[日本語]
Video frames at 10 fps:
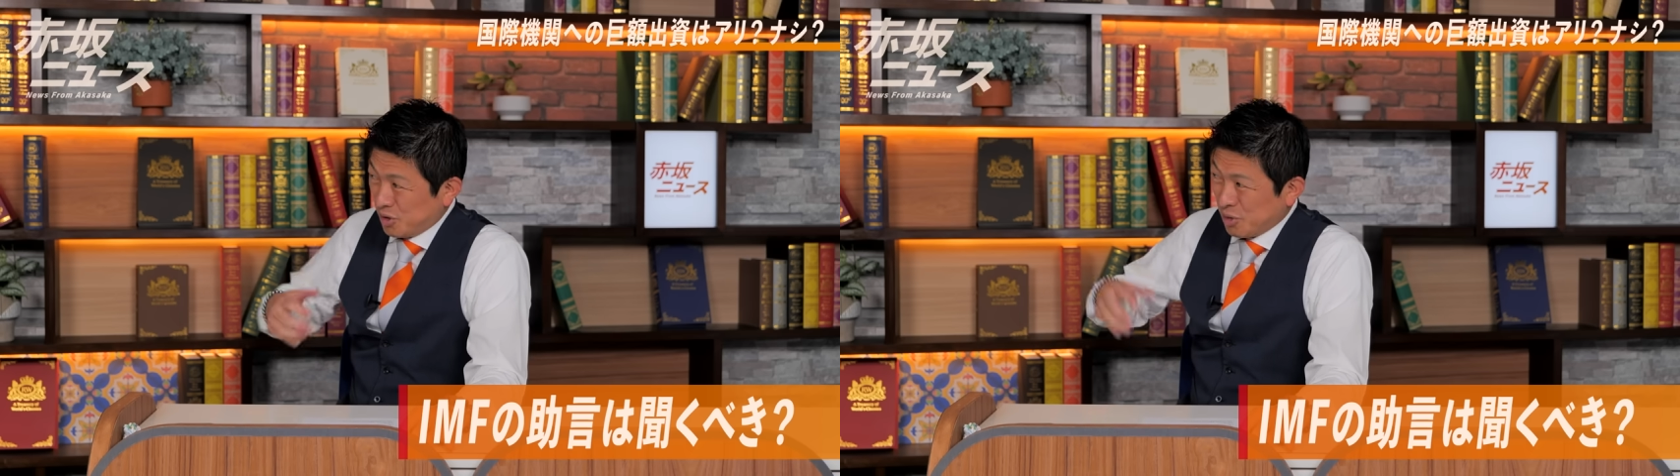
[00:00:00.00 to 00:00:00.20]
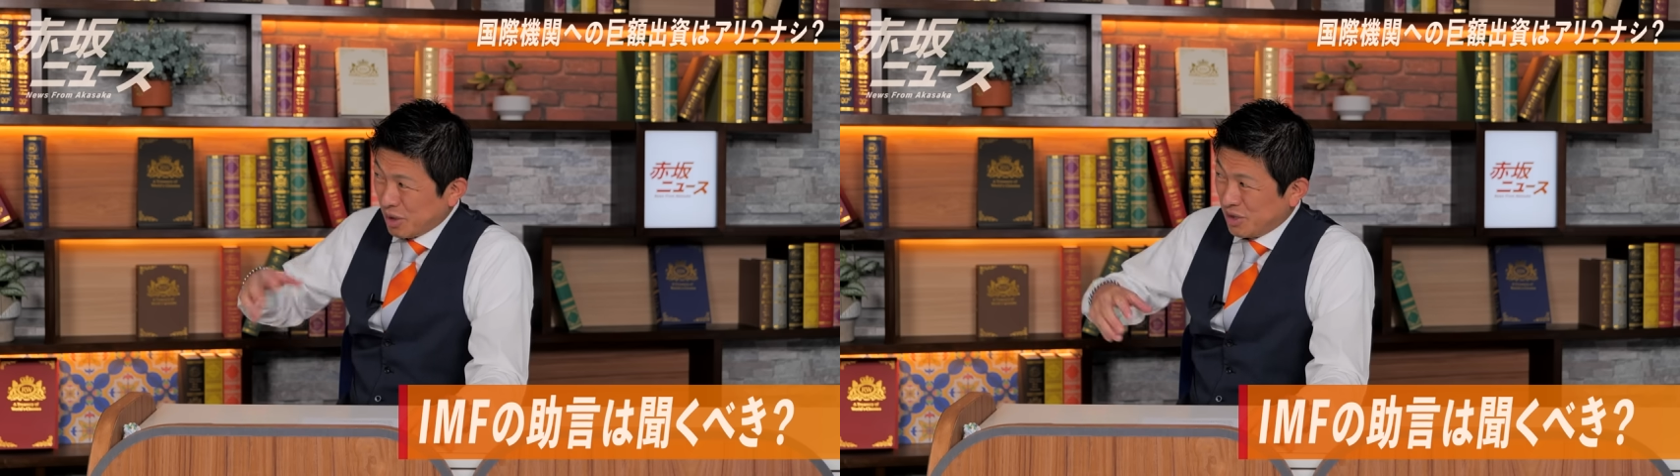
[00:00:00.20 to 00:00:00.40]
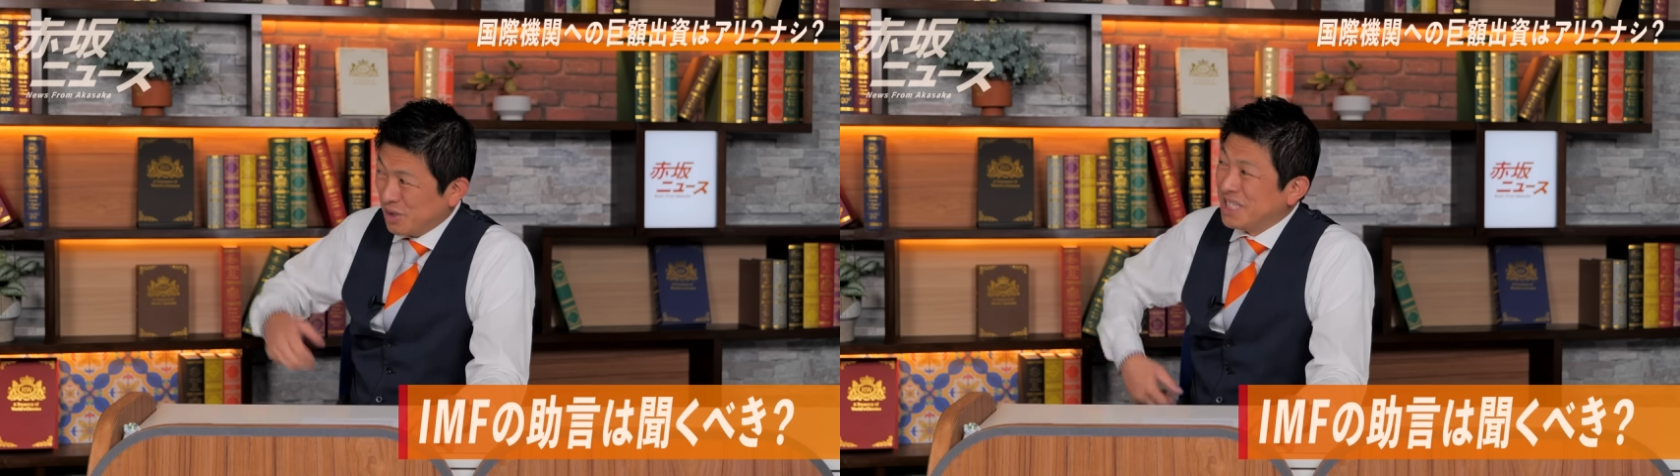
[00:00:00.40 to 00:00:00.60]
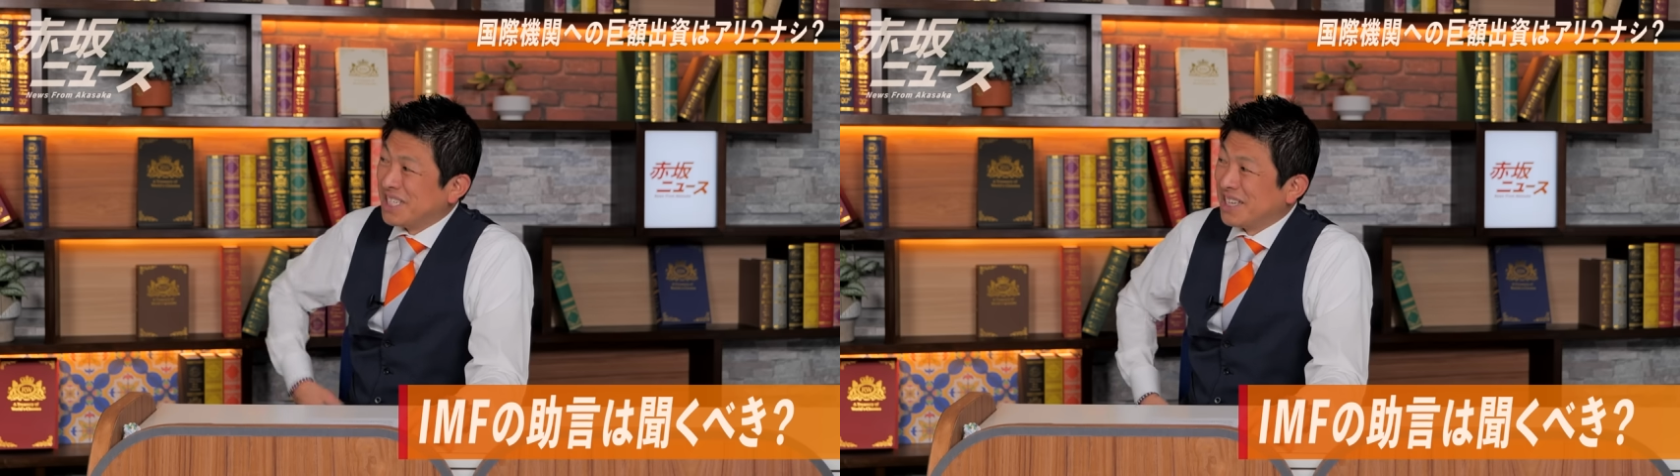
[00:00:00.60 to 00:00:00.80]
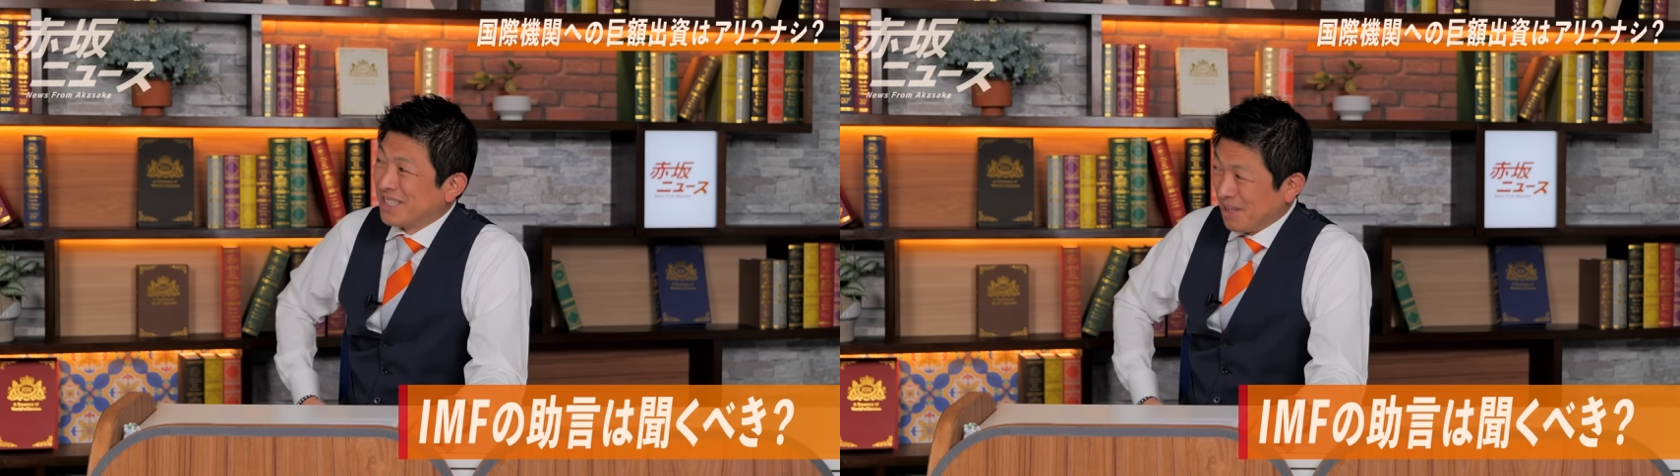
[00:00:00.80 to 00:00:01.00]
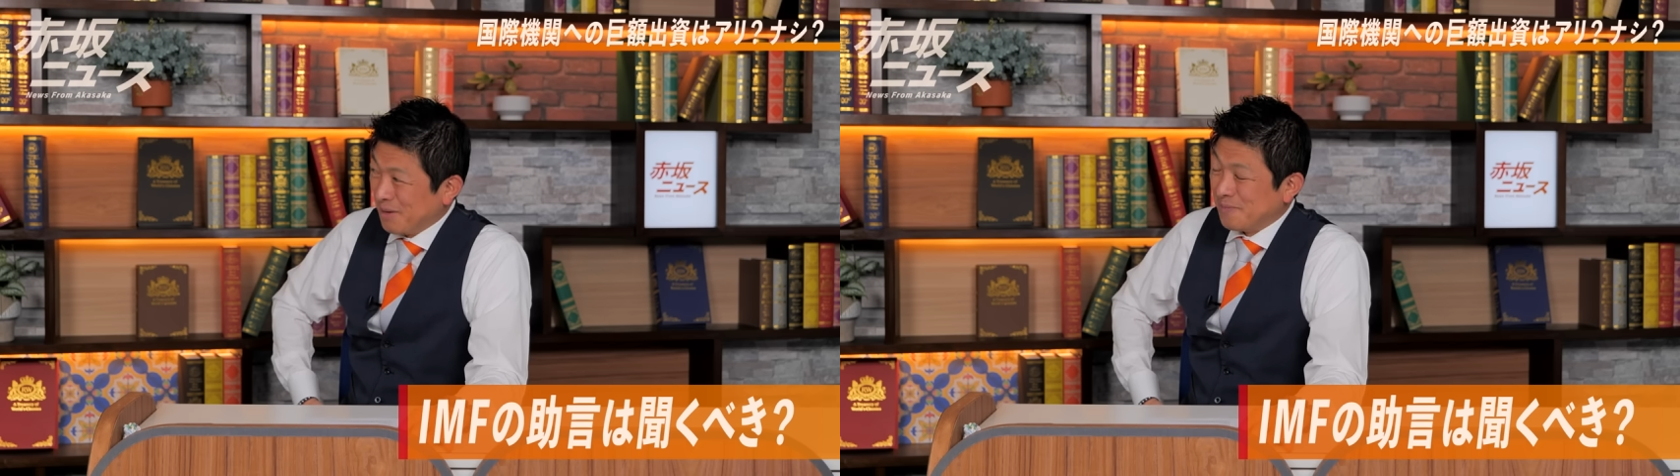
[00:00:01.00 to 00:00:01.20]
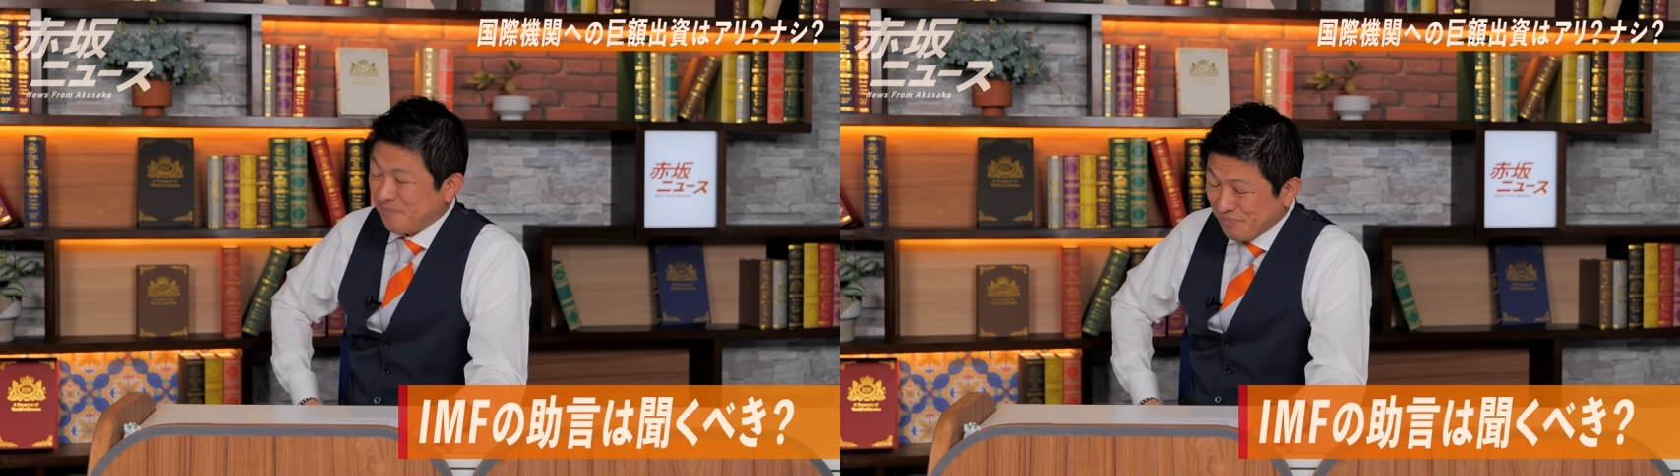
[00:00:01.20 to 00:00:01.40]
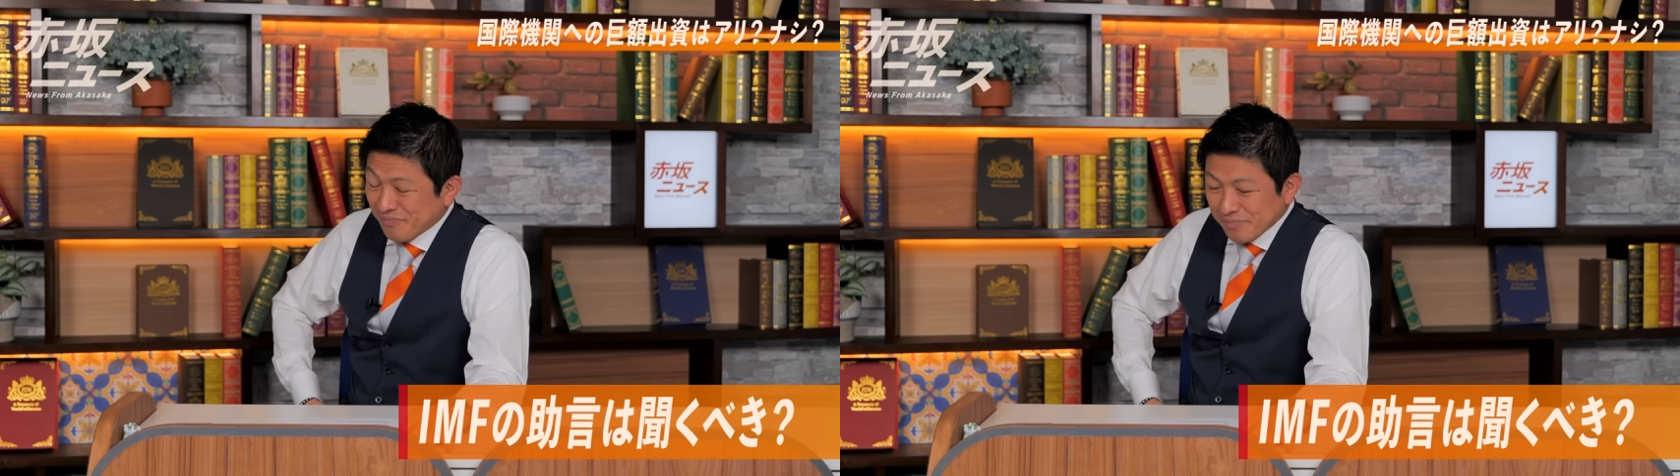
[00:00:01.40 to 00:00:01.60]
中老が12日なんですけど、はい、